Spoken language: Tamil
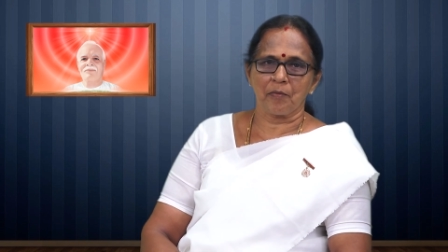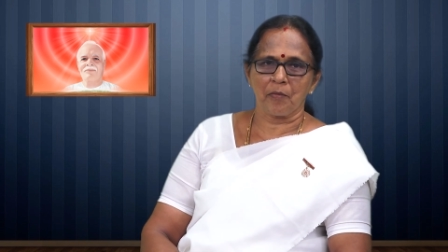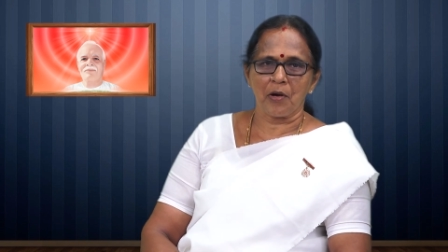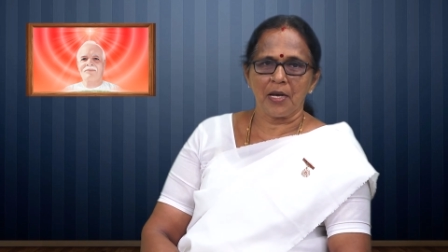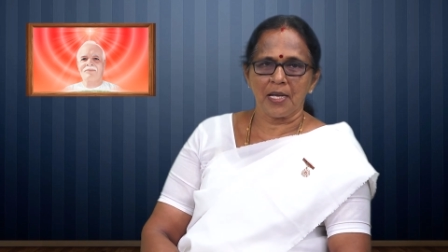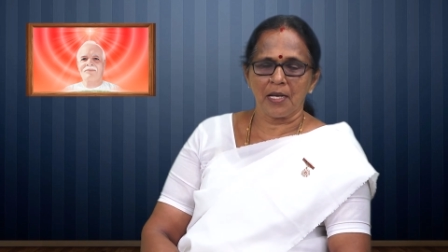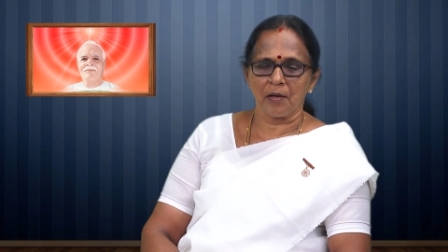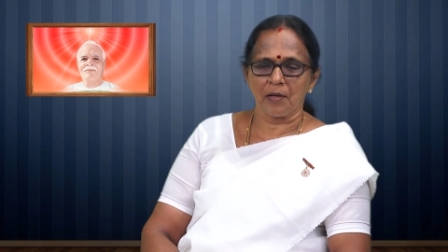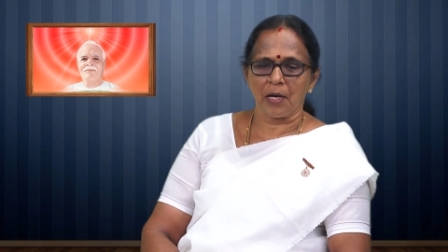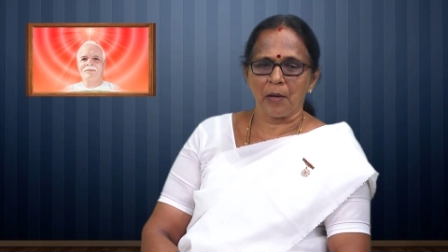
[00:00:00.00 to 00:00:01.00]
முரளி
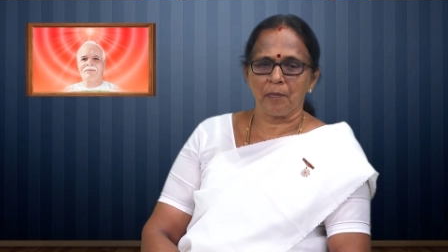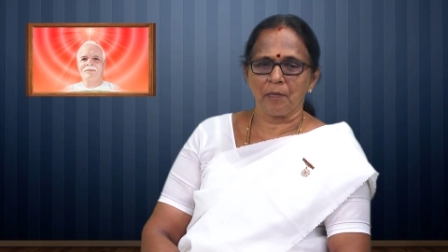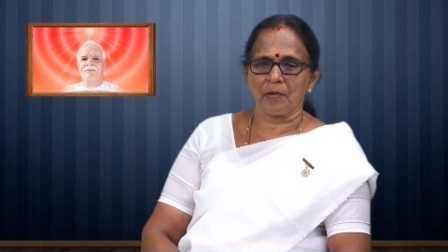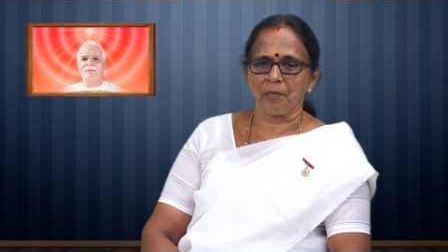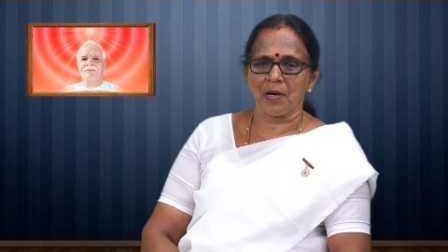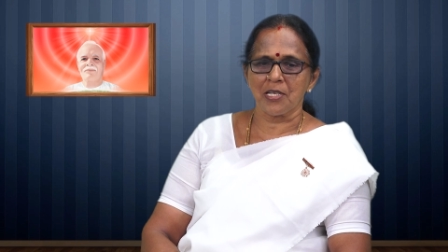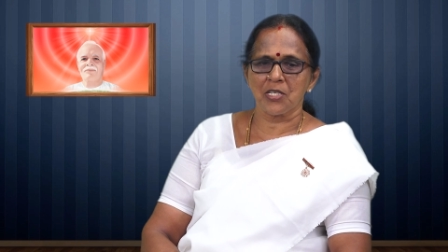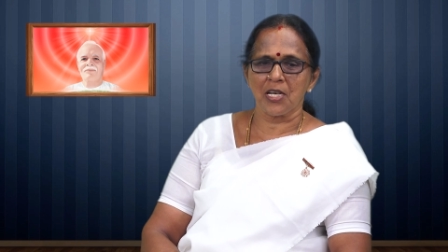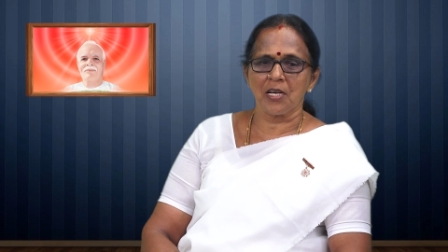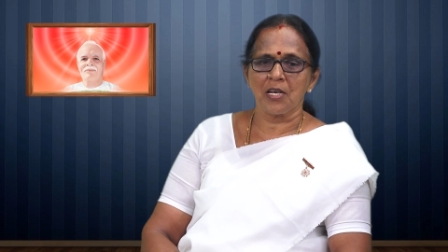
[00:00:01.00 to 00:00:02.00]
கே
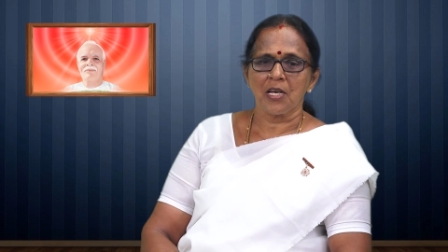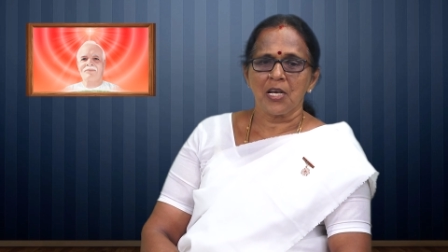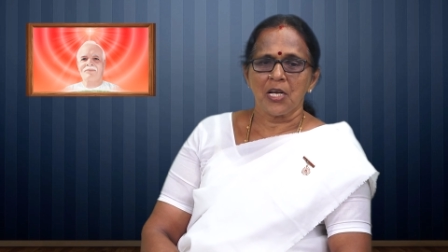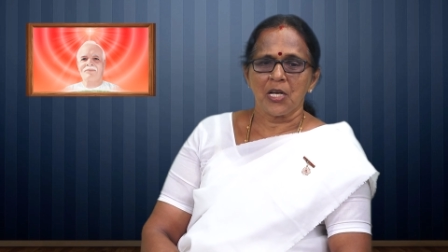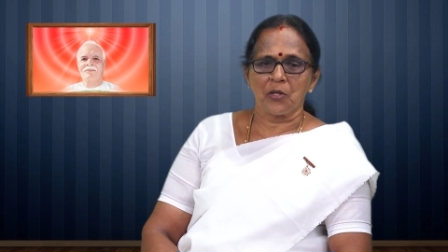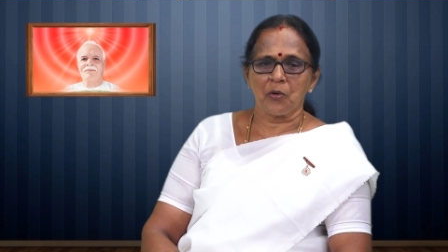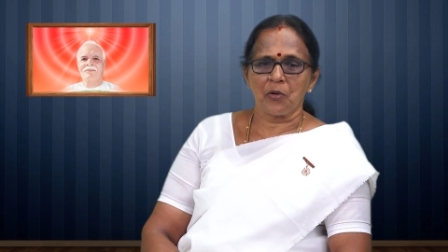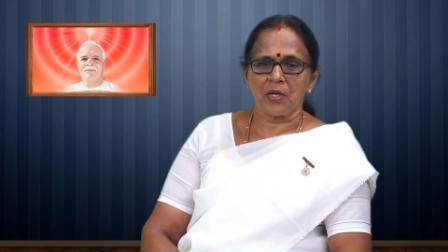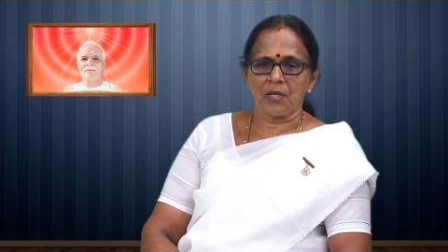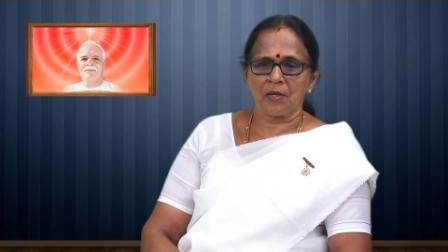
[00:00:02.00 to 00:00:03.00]
மனசுல ஏதோ
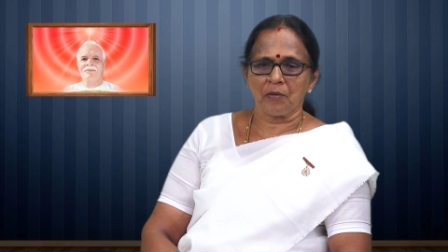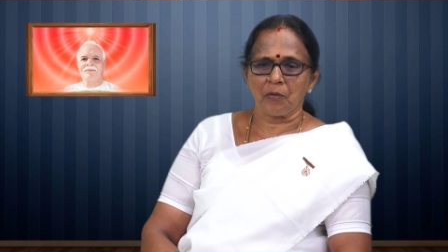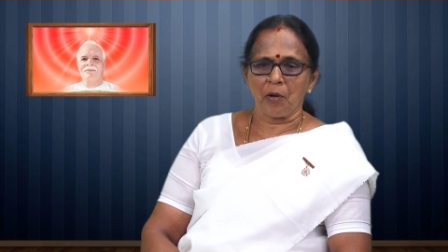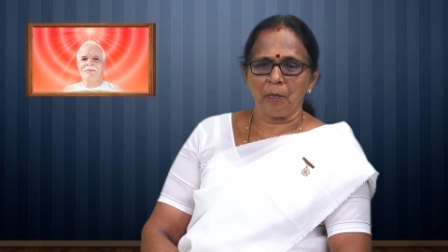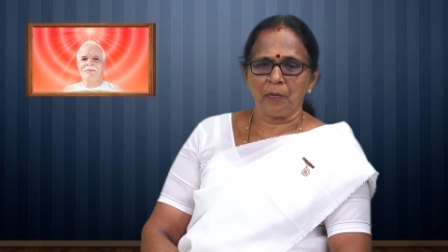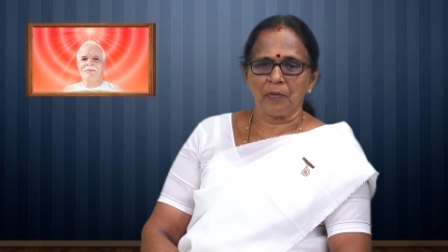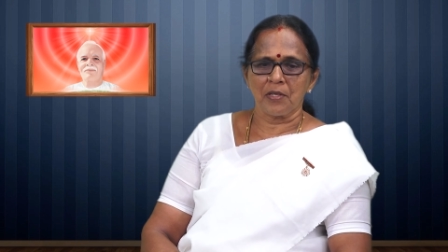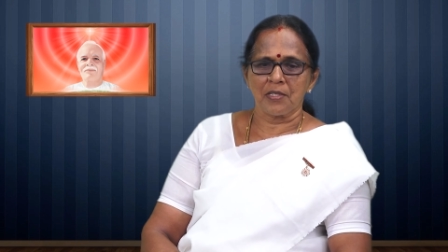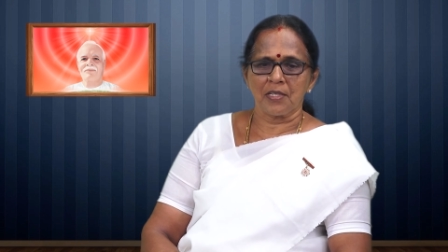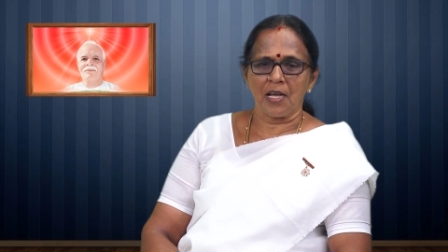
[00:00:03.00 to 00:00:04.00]
ஒரு குழப்பம்
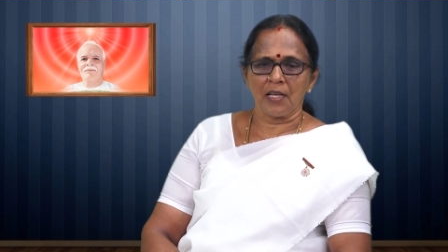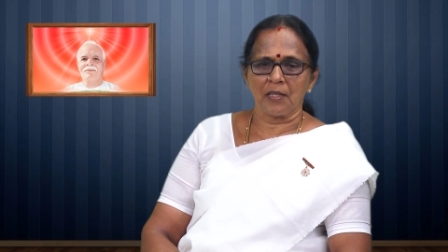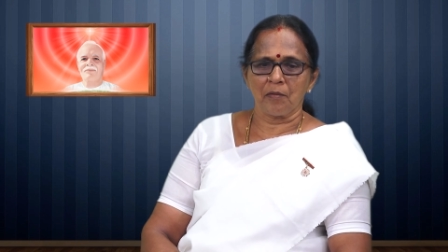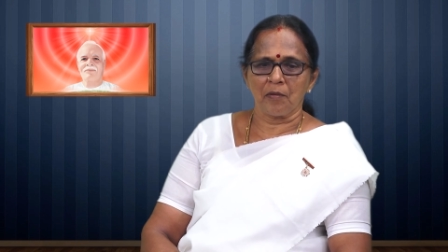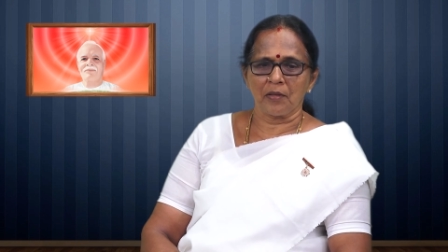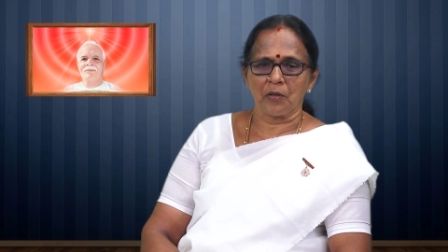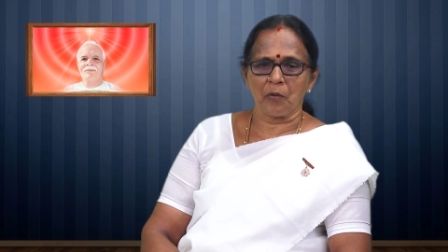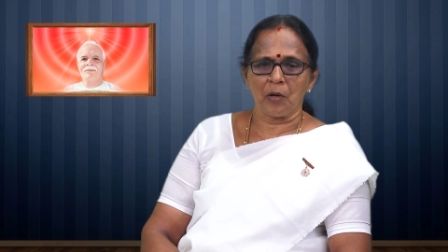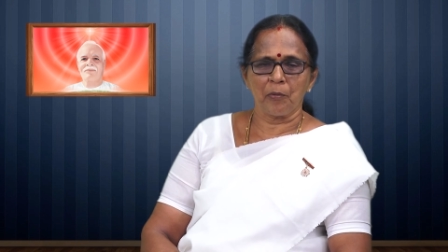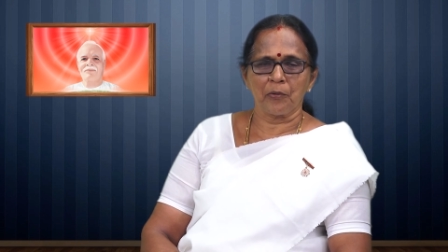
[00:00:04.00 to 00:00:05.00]
வந்துச்சுன்னா அந்த அந்த
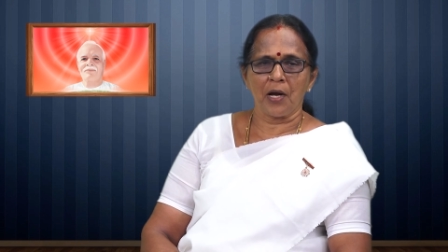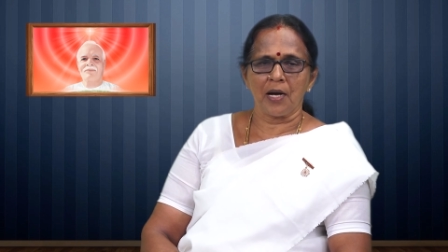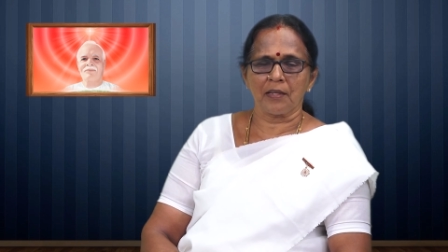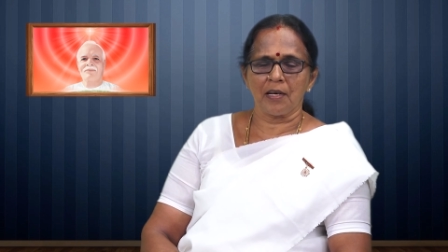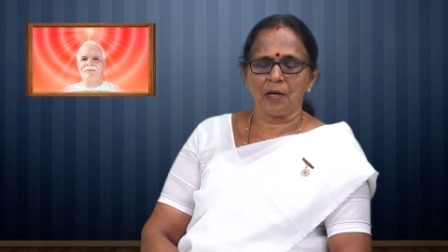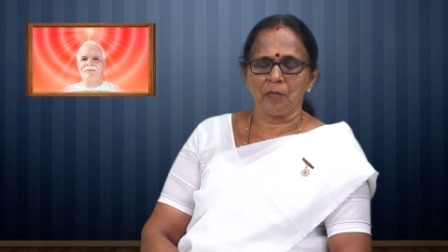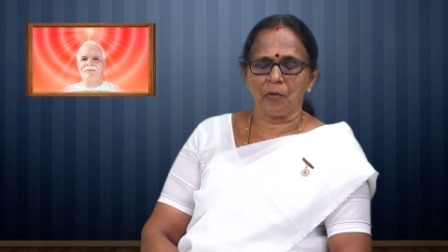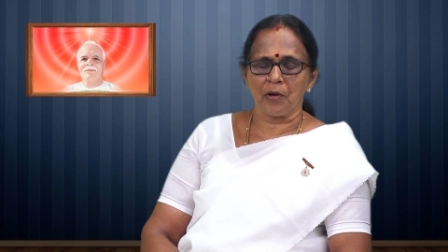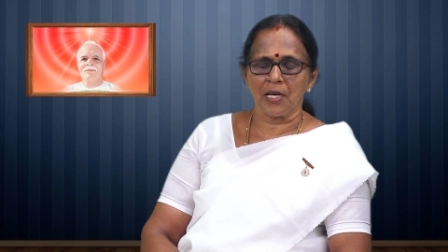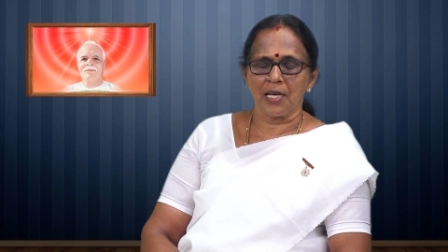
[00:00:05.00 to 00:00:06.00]
குழப்பத்துக்கு அடுத்த நாள்
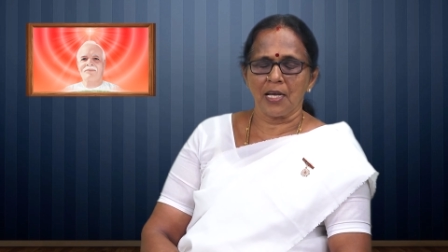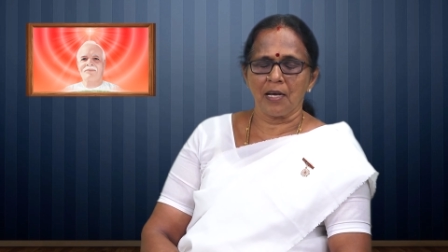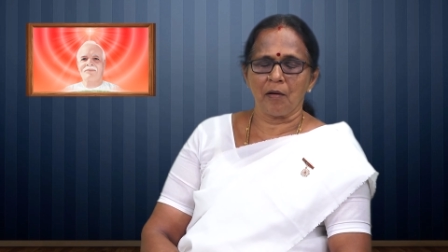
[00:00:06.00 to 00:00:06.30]
முரளியில